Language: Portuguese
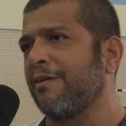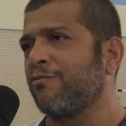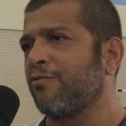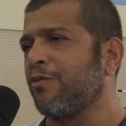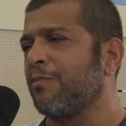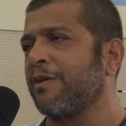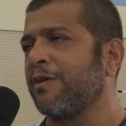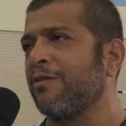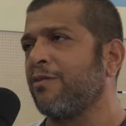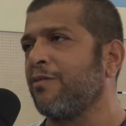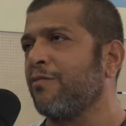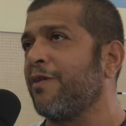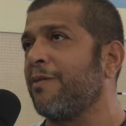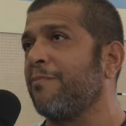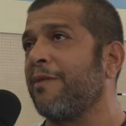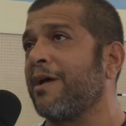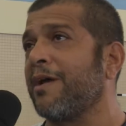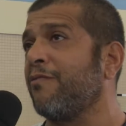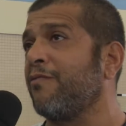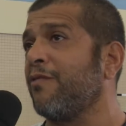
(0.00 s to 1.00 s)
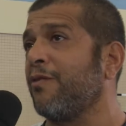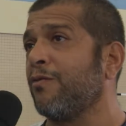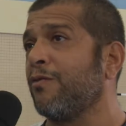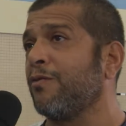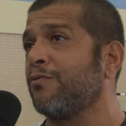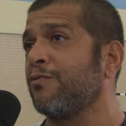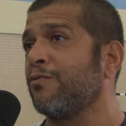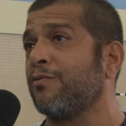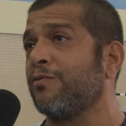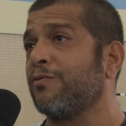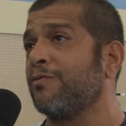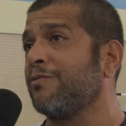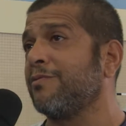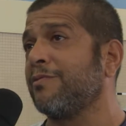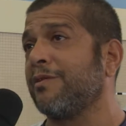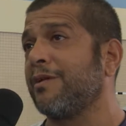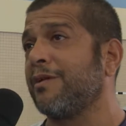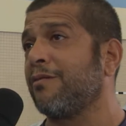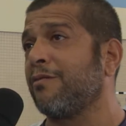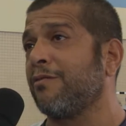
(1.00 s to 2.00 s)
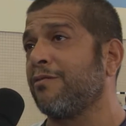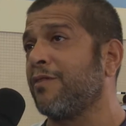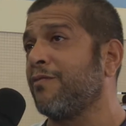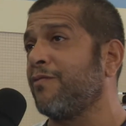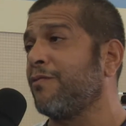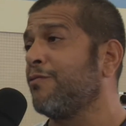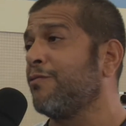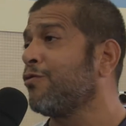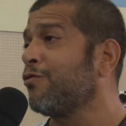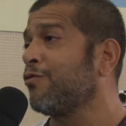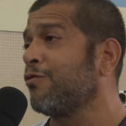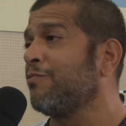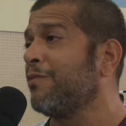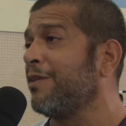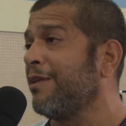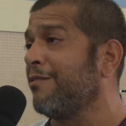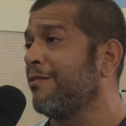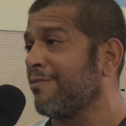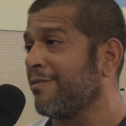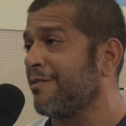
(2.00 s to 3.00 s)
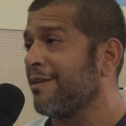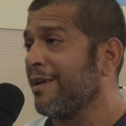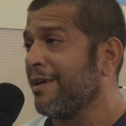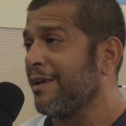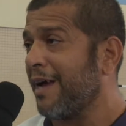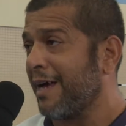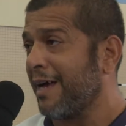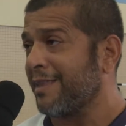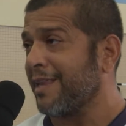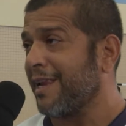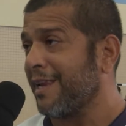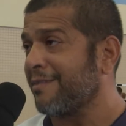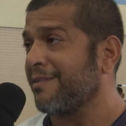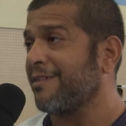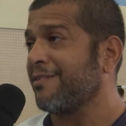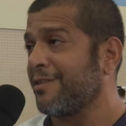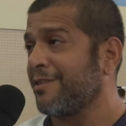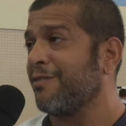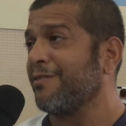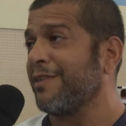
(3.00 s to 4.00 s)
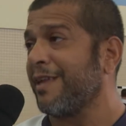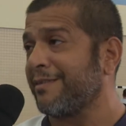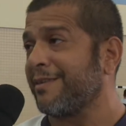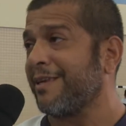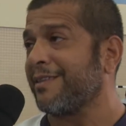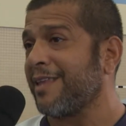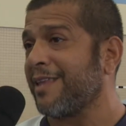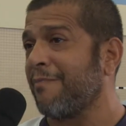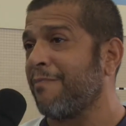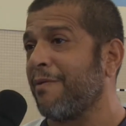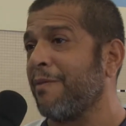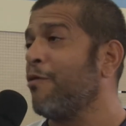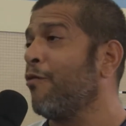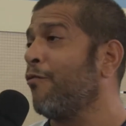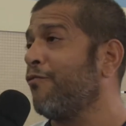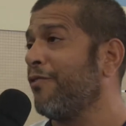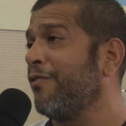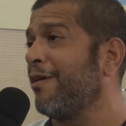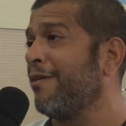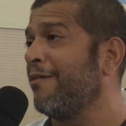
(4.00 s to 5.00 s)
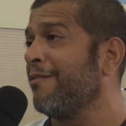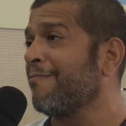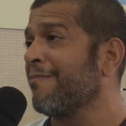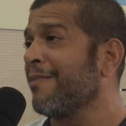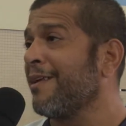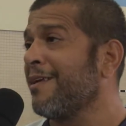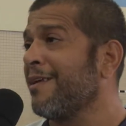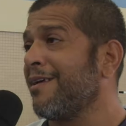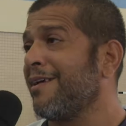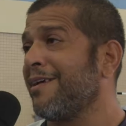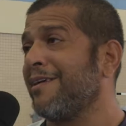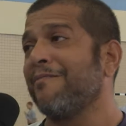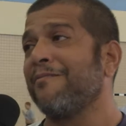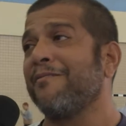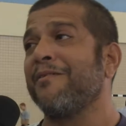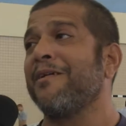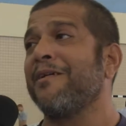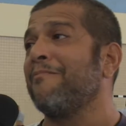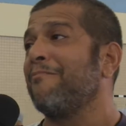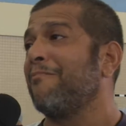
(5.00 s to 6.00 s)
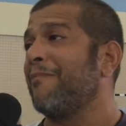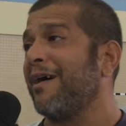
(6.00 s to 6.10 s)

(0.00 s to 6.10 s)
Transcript: sombra de nuvem, é maravilhoso. Inclusive, um dos meninos atletas que estão nessa etapa é meu filho. É, é,